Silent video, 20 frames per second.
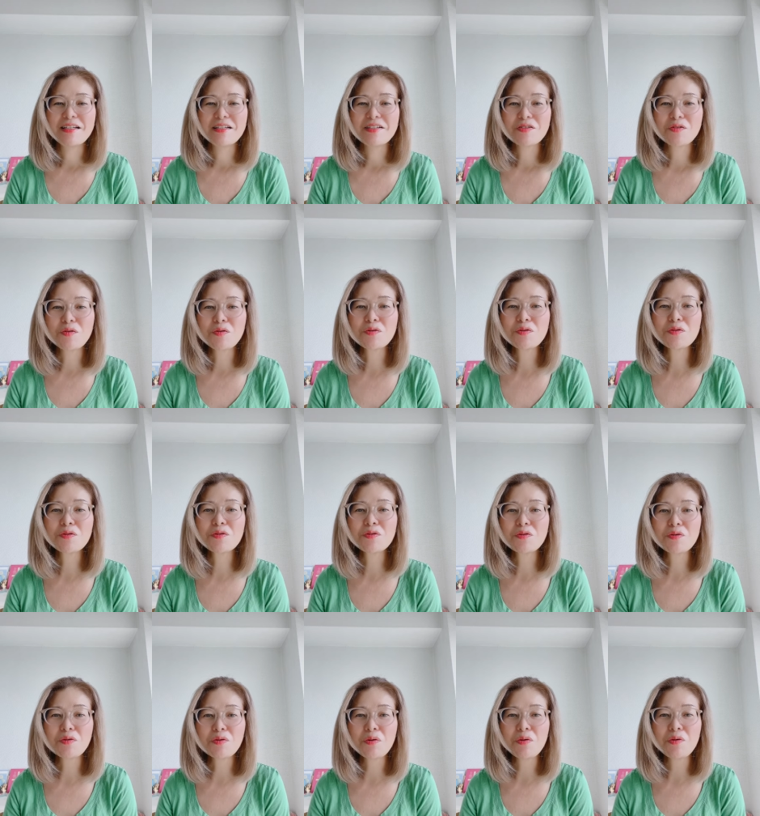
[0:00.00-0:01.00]
そうする
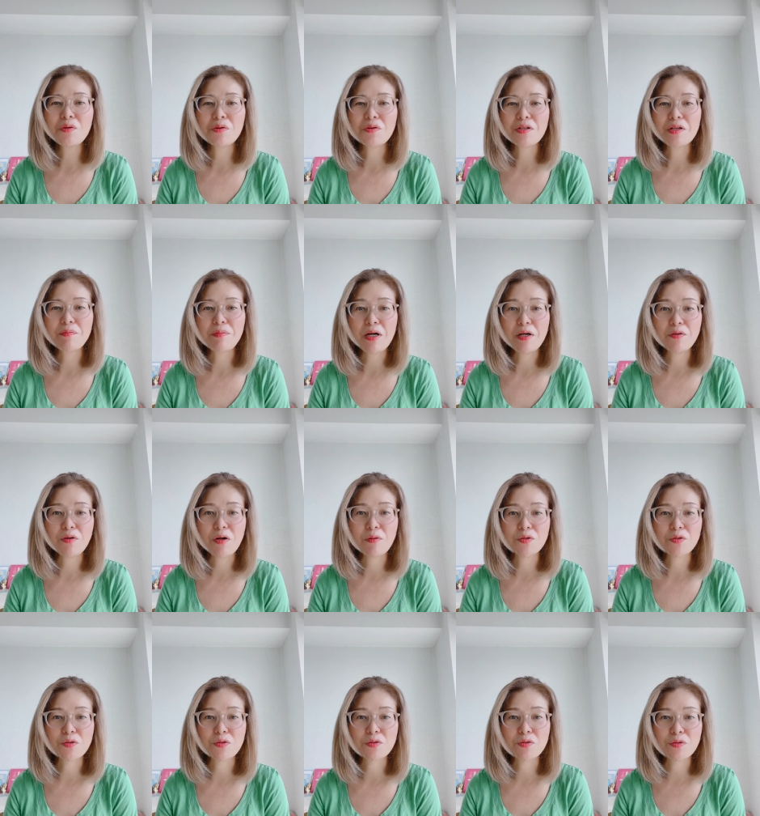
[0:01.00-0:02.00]
とやっぱアロハ
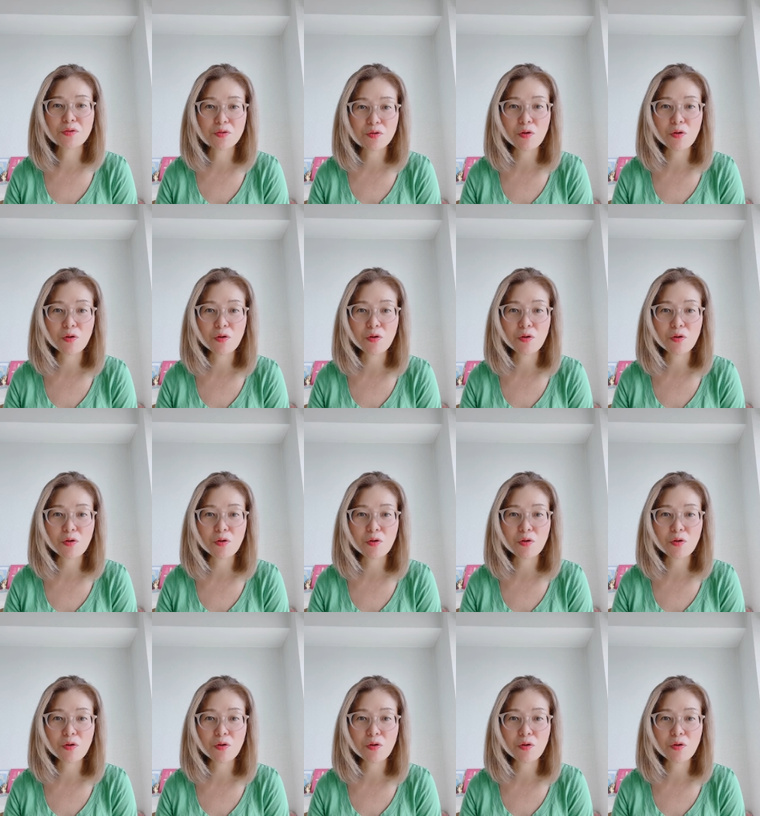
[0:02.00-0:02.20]
もすっ